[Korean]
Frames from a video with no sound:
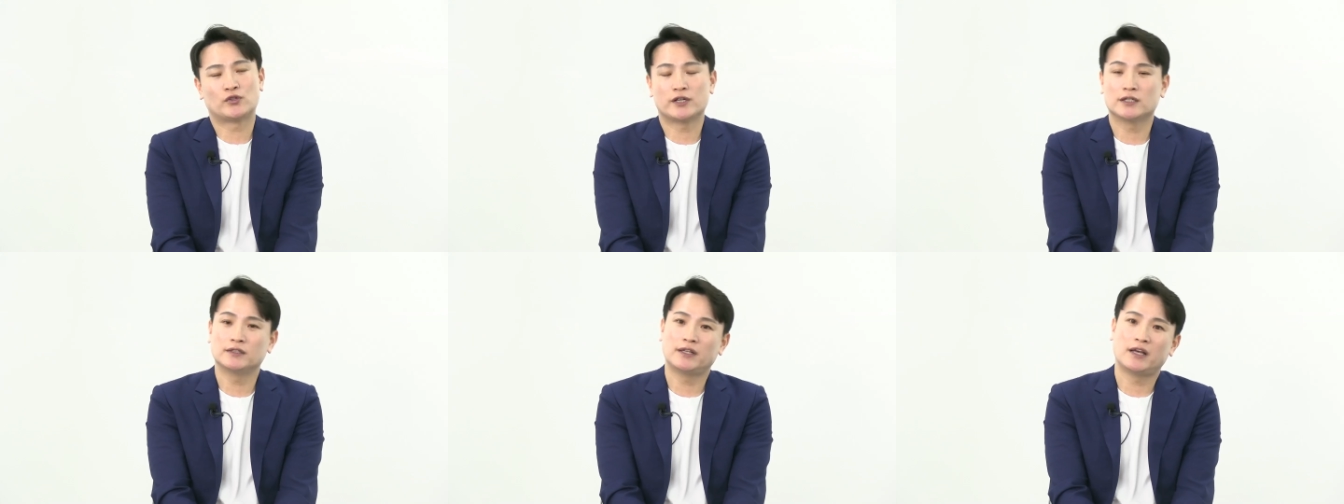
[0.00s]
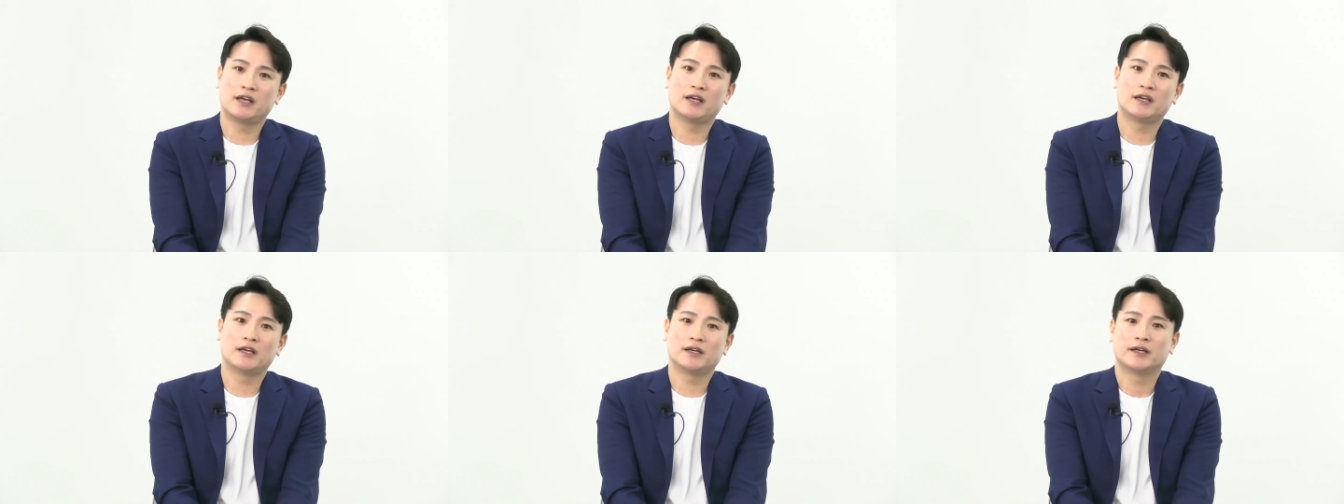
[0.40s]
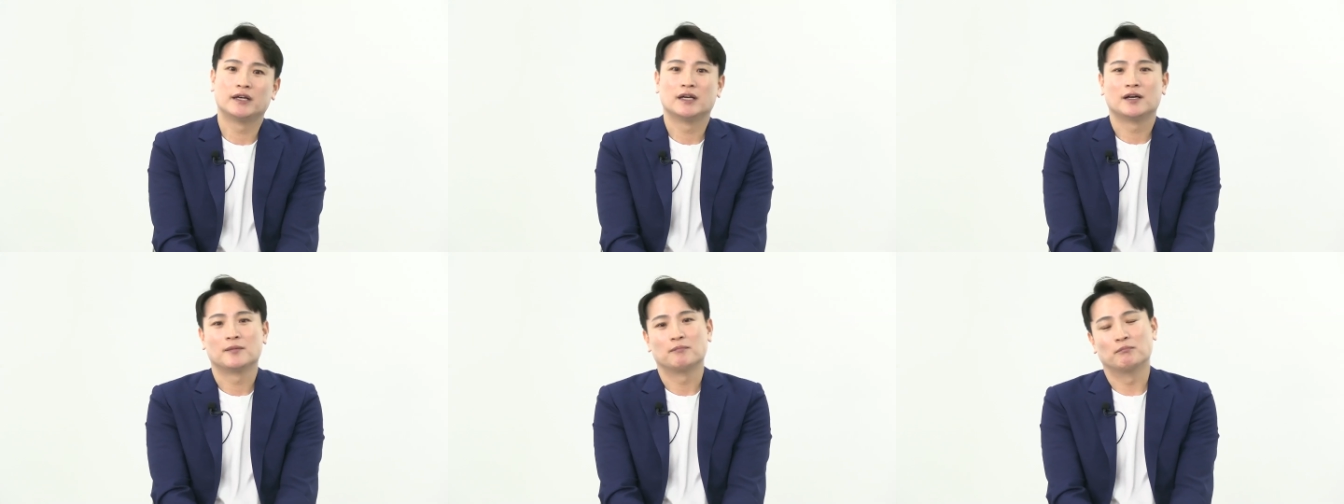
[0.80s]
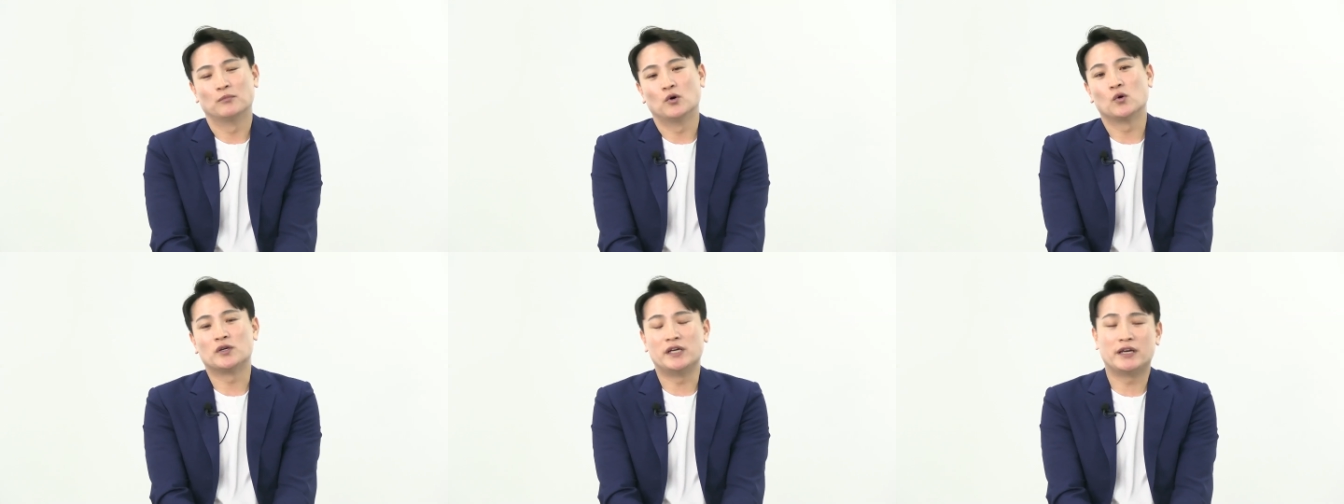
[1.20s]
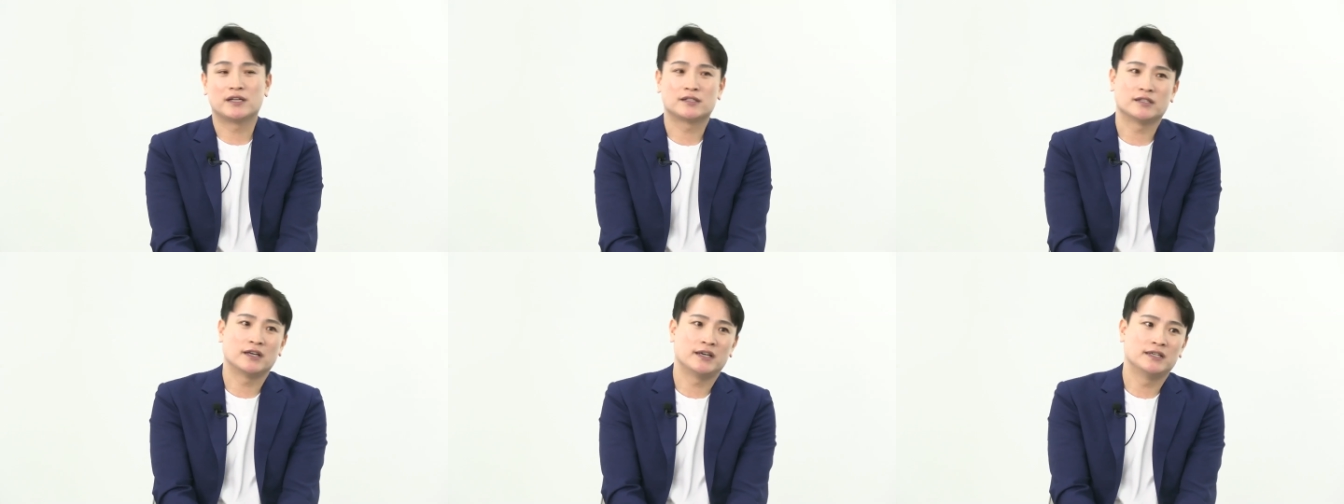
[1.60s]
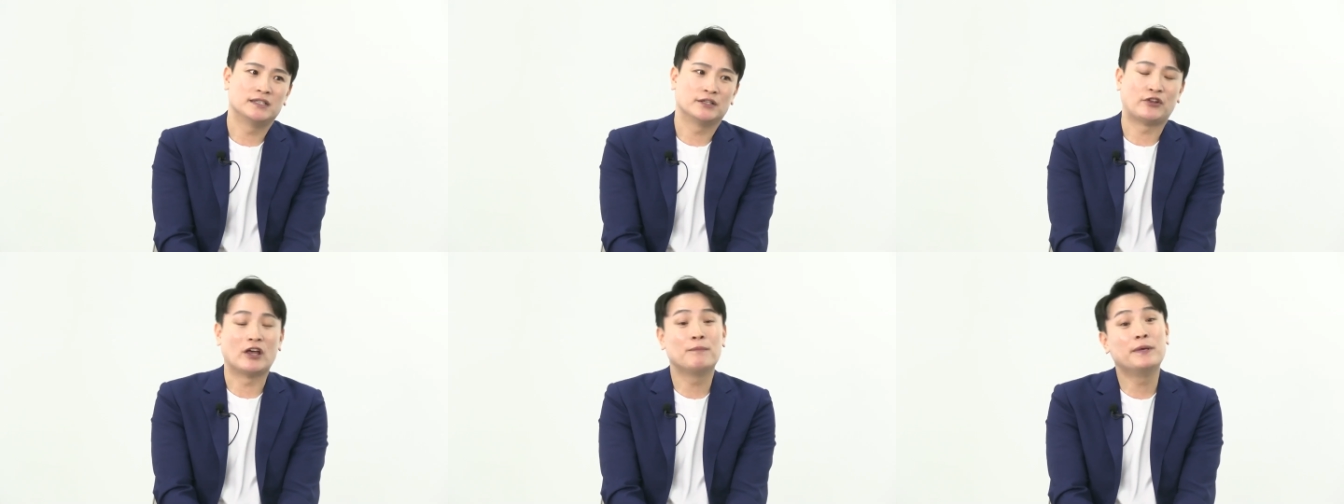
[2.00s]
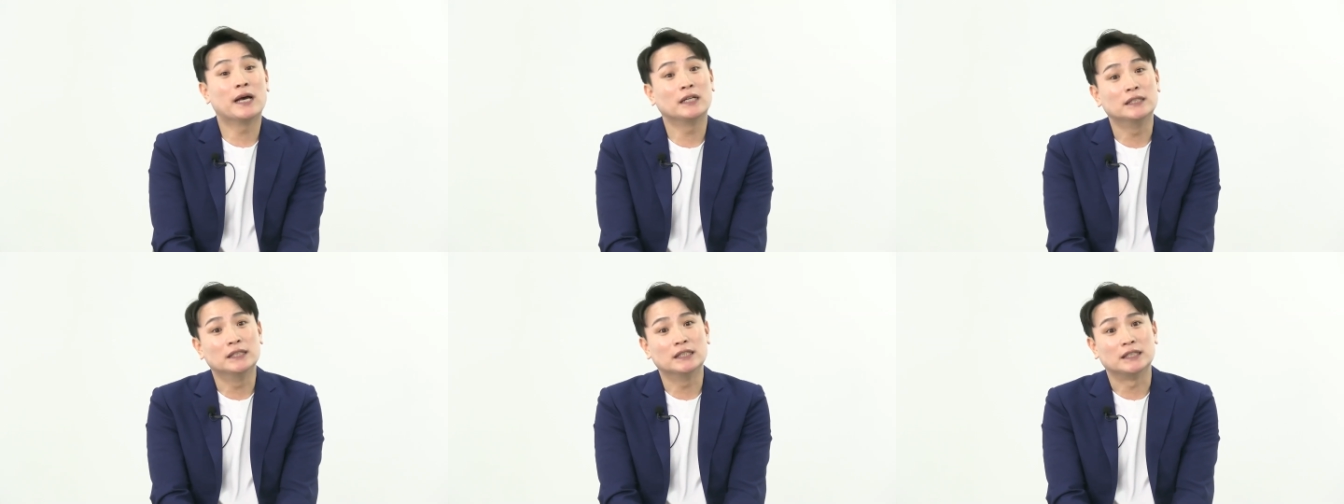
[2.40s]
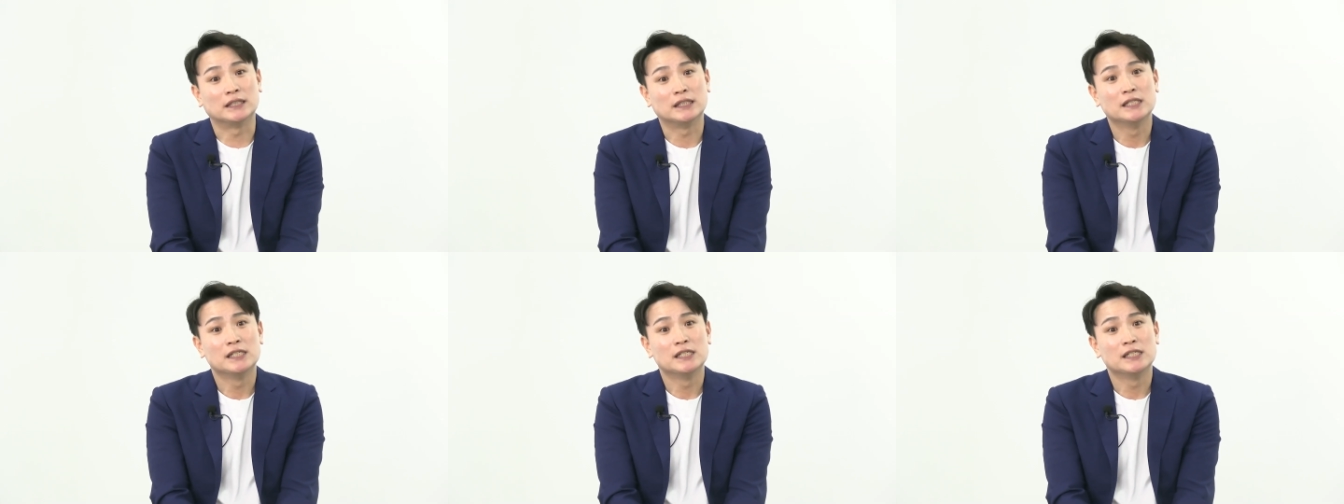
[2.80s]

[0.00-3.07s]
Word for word: 최근에 뭐 기획사에 이제 데뷔하는